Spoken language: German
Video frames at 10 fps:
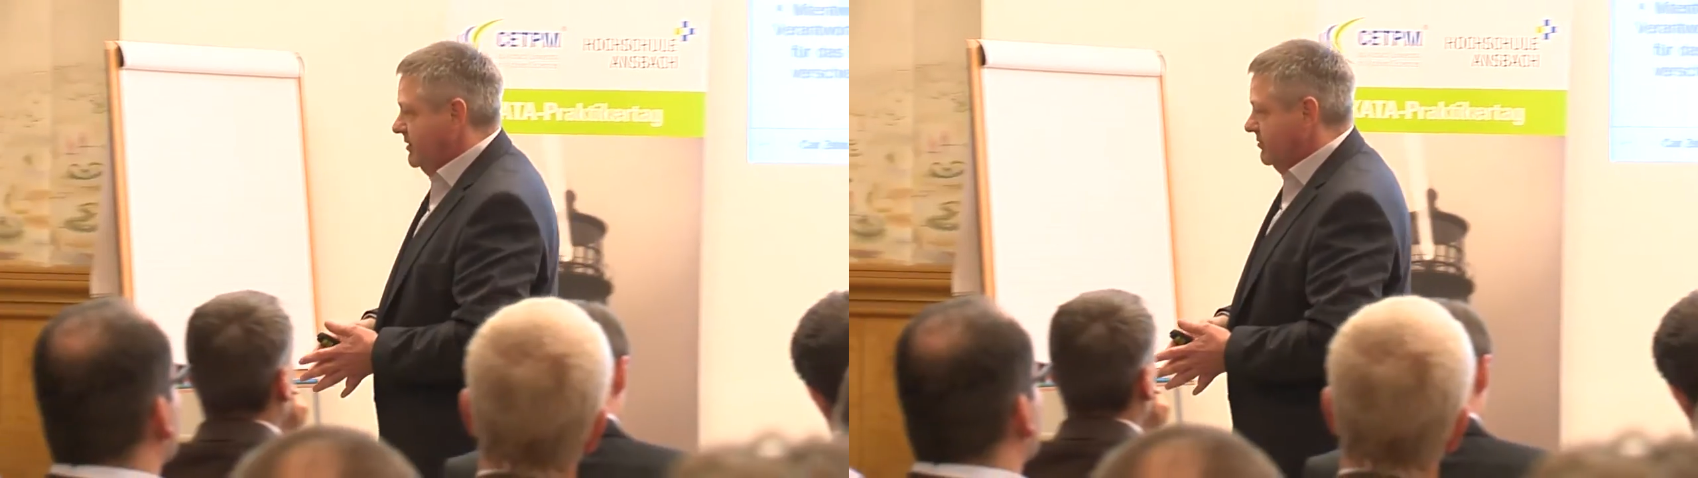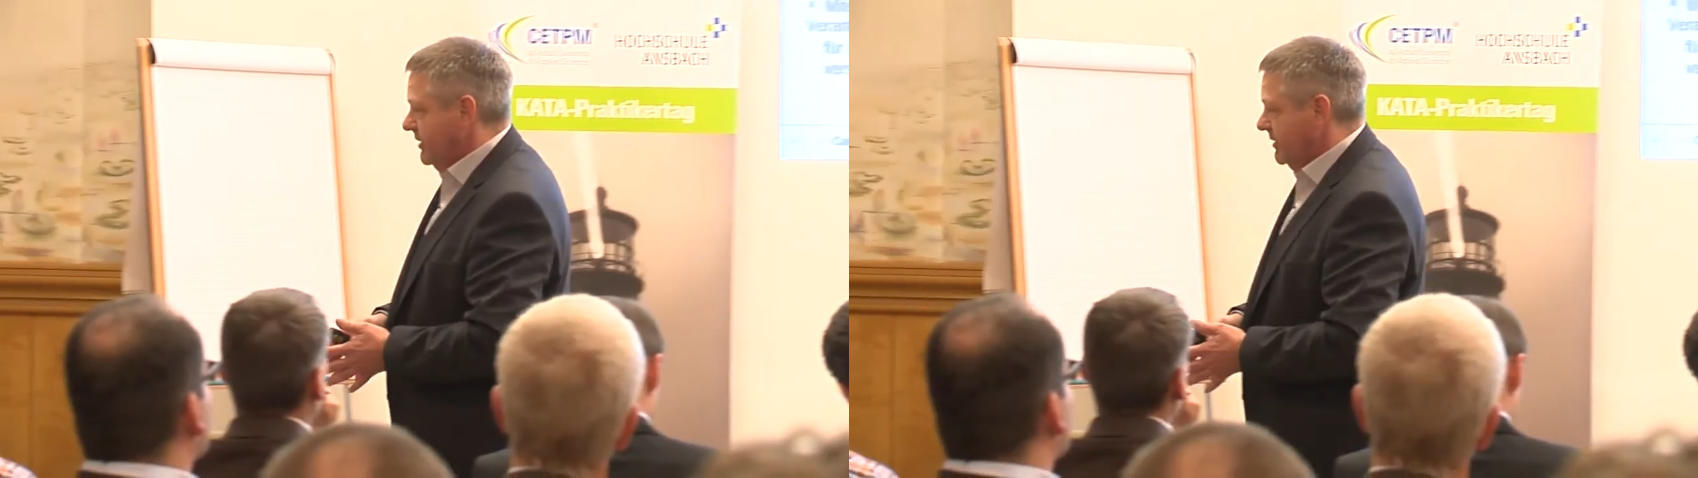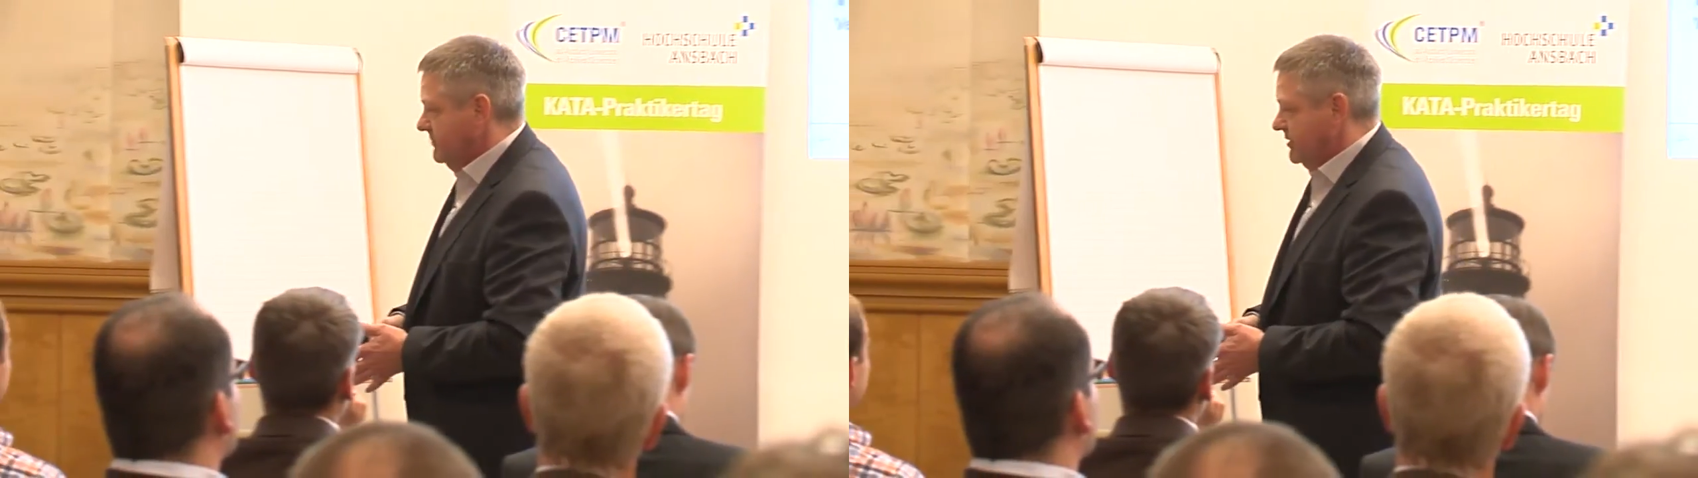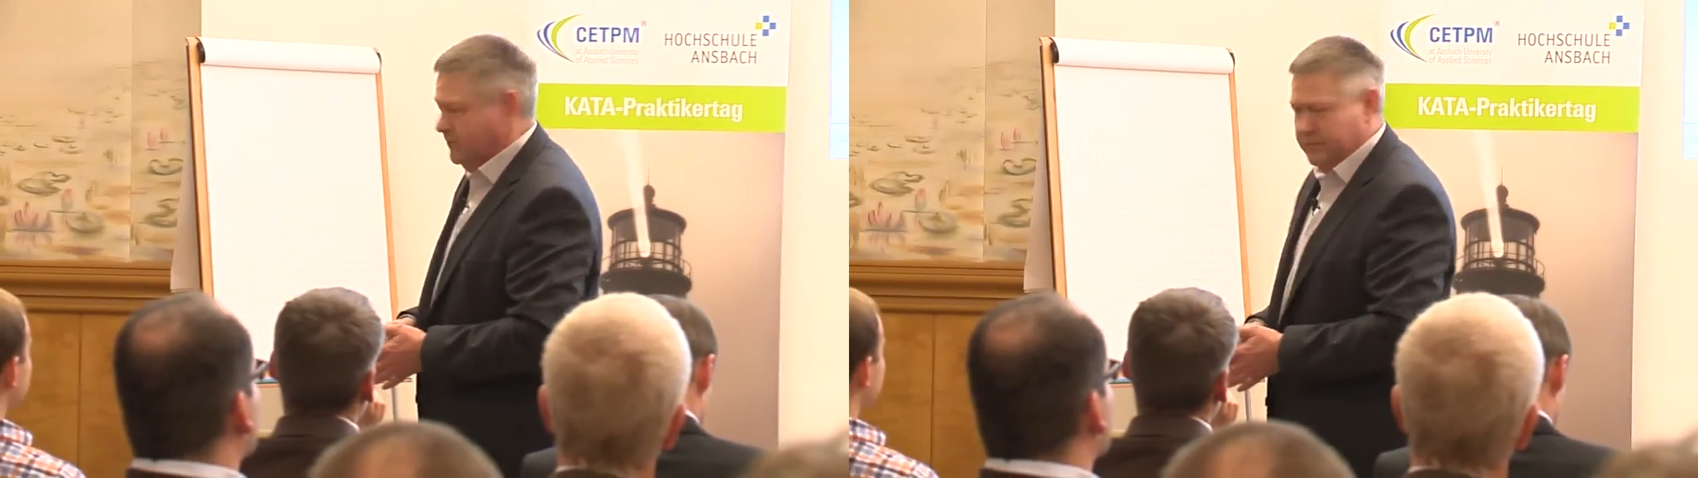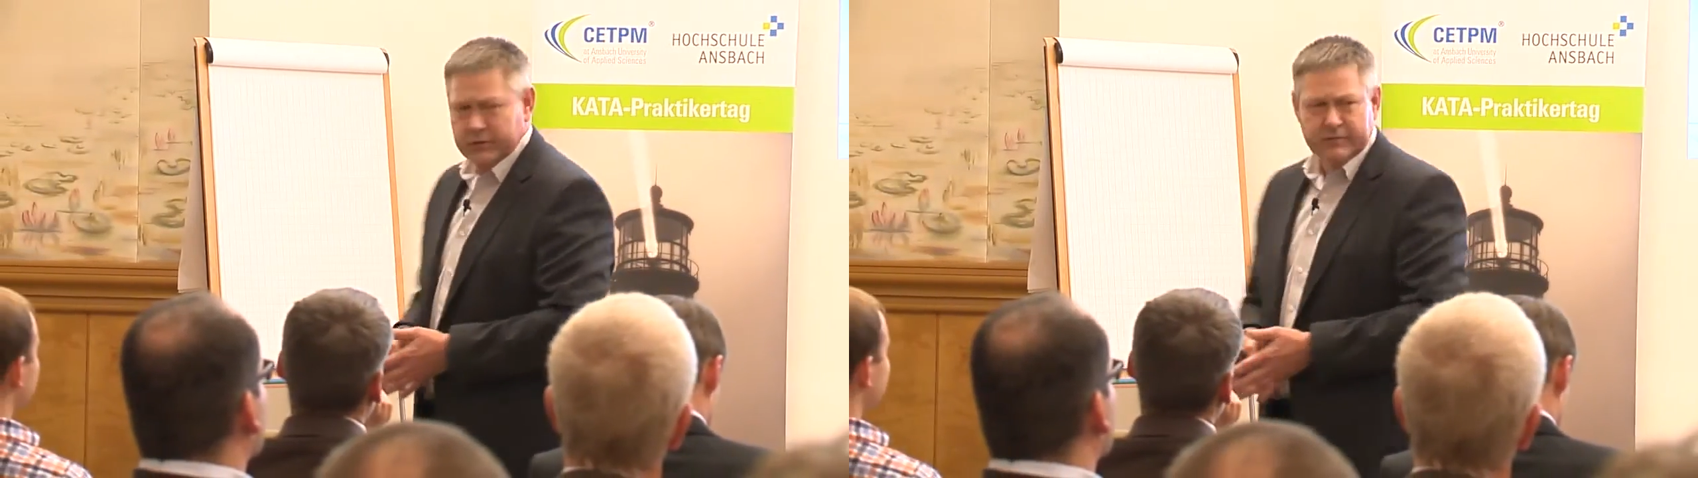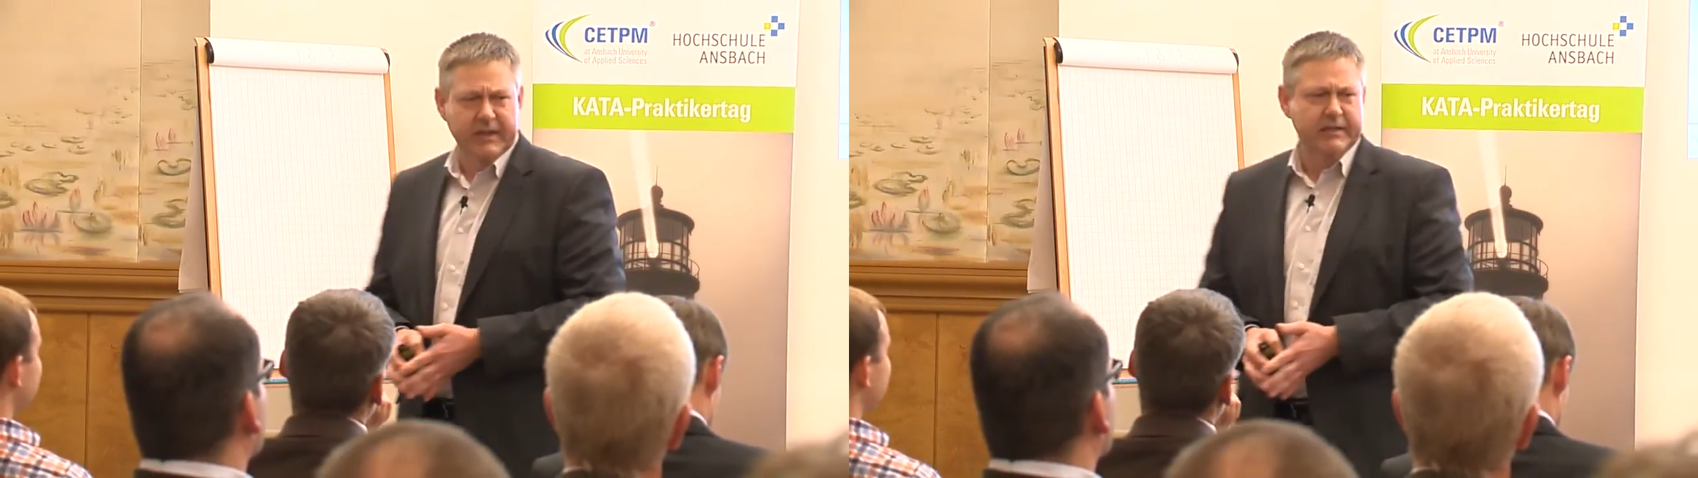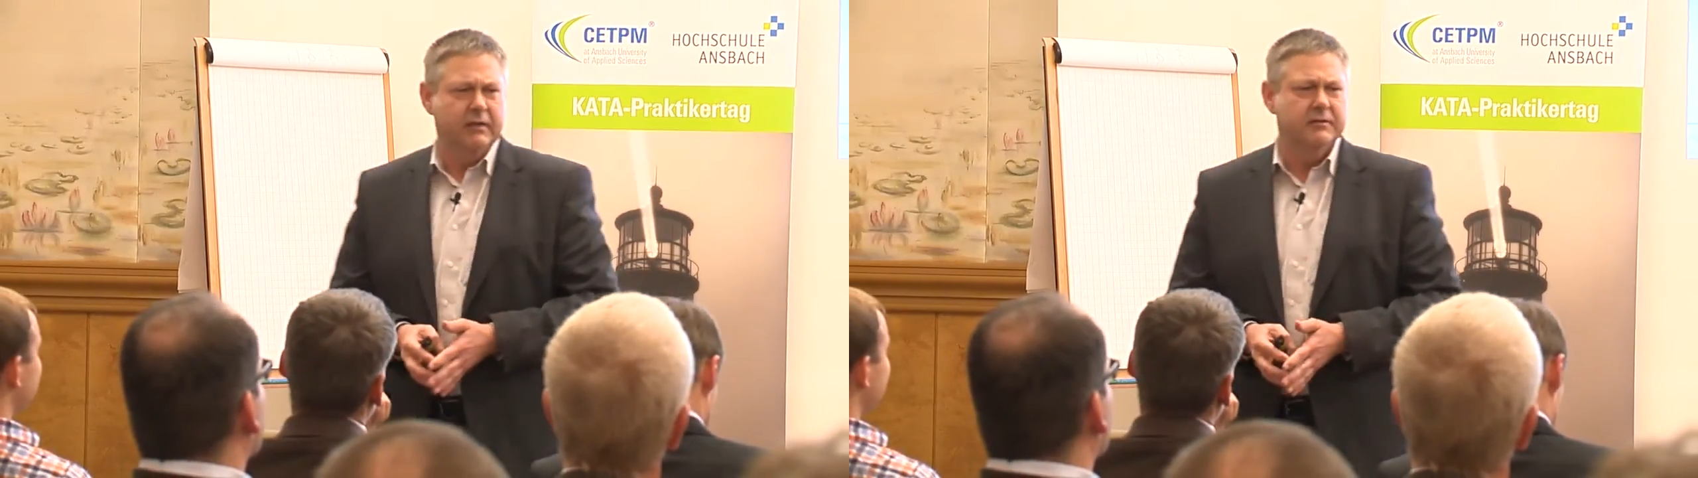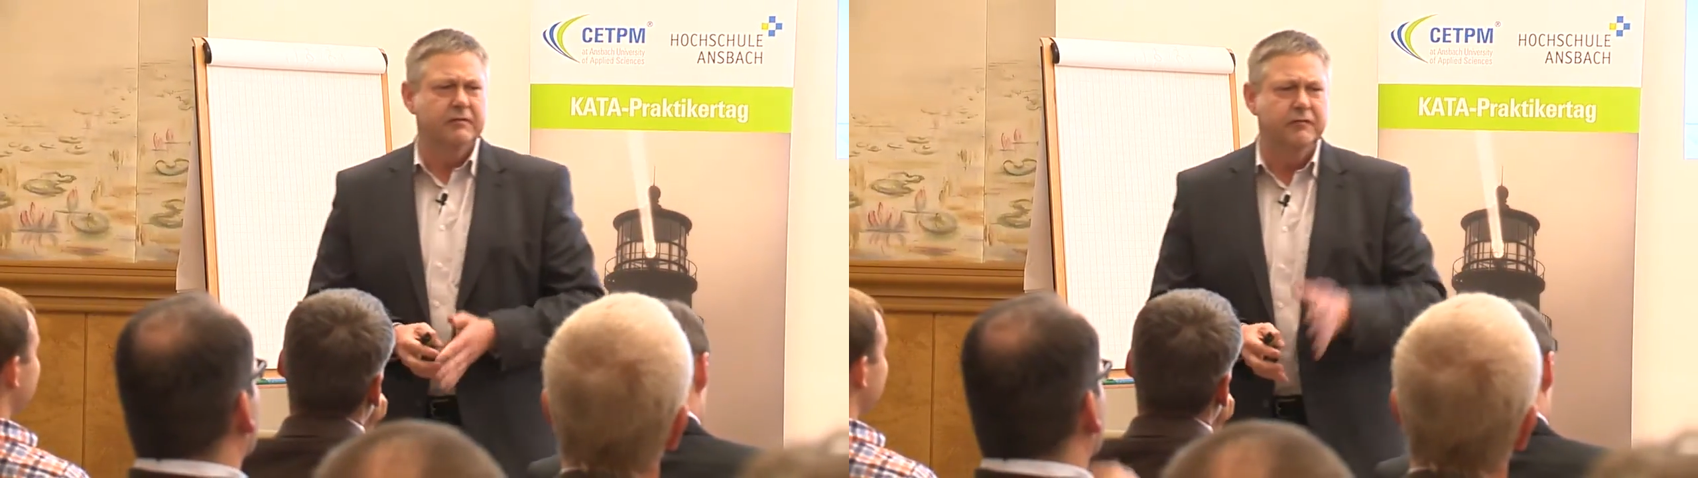und haben dann von
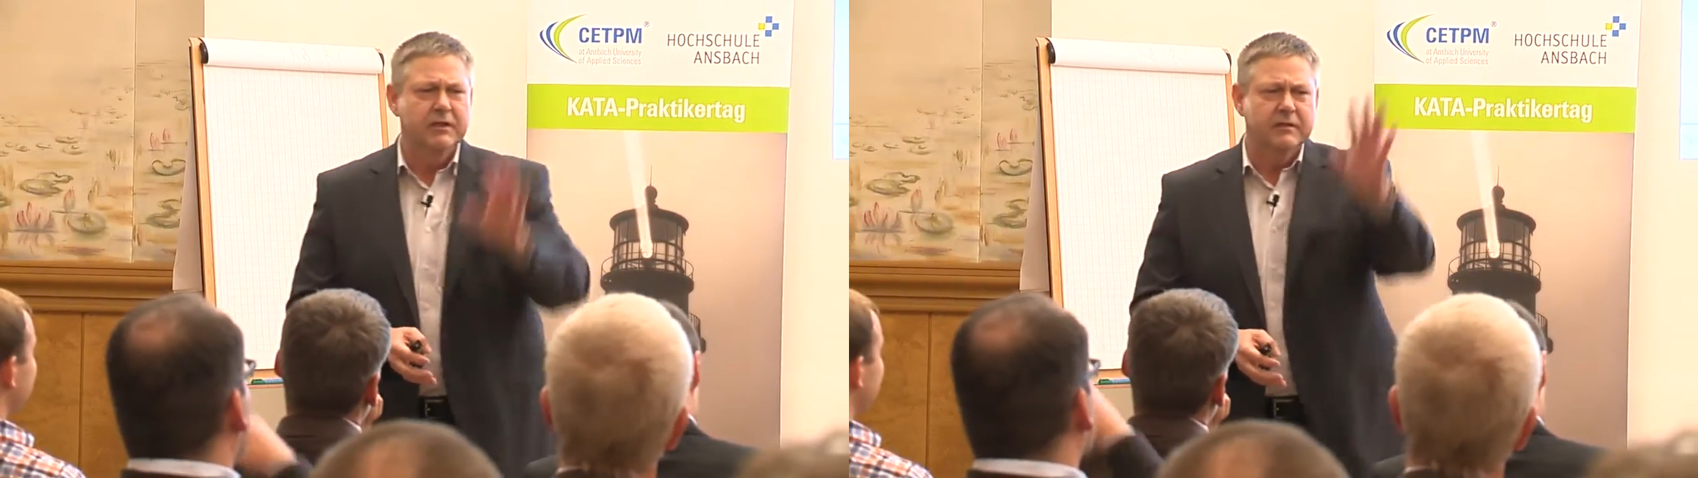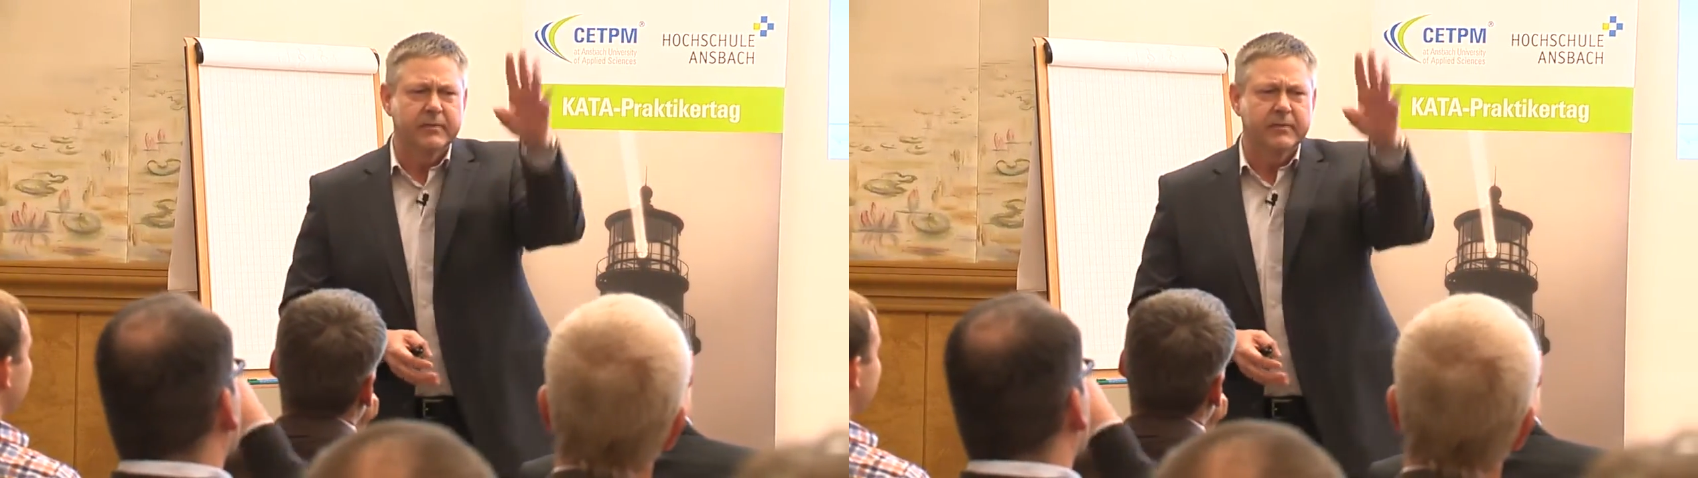2004,